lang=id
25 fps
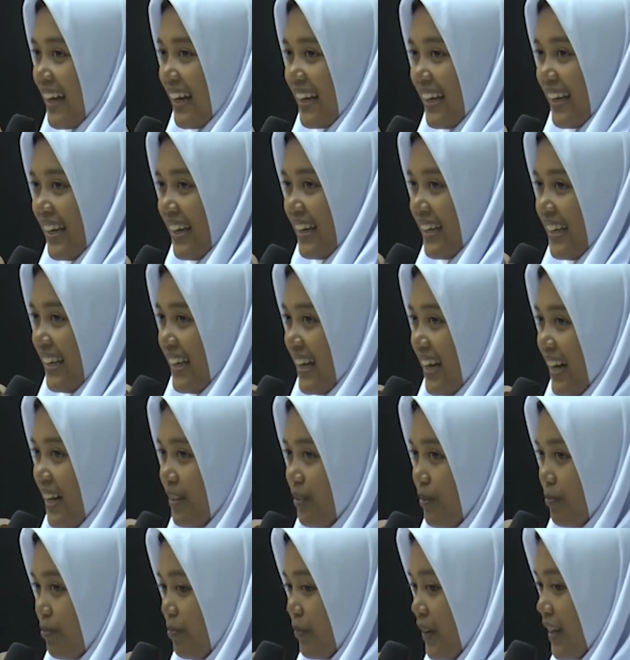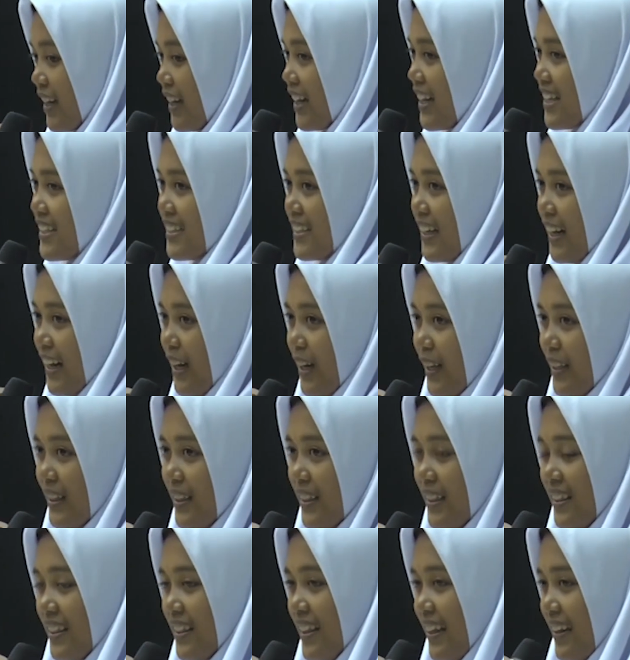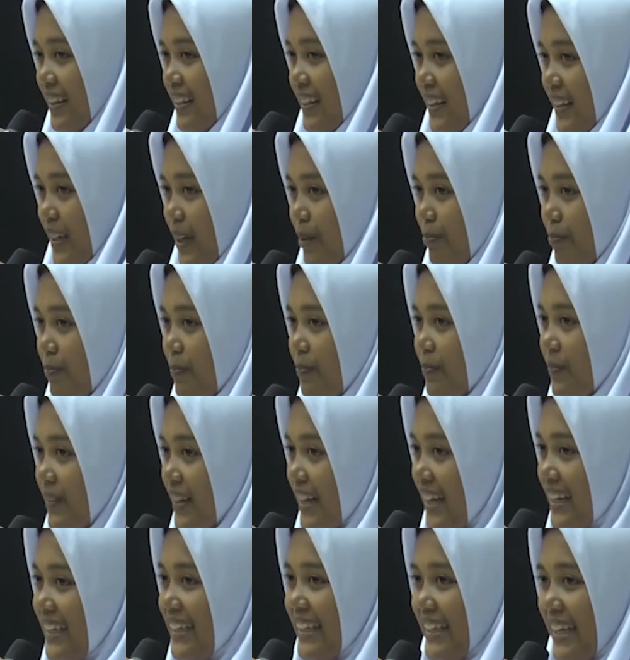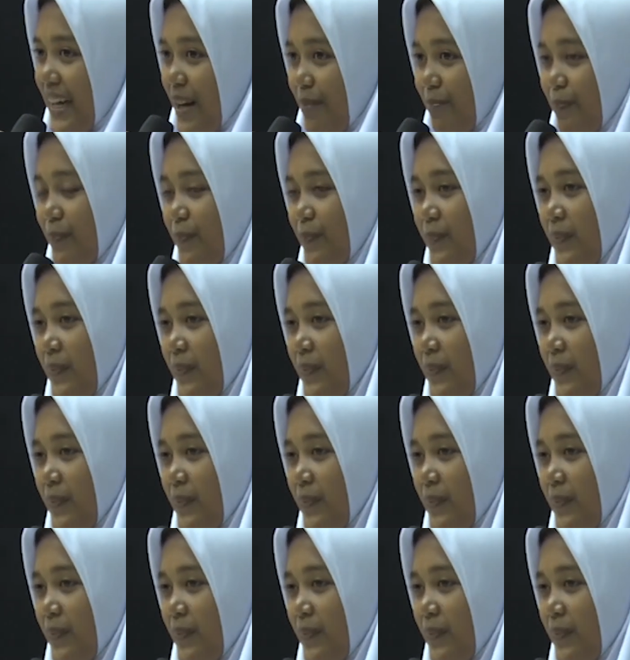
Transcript: kalian lihat mereka sangat tertib dan diam.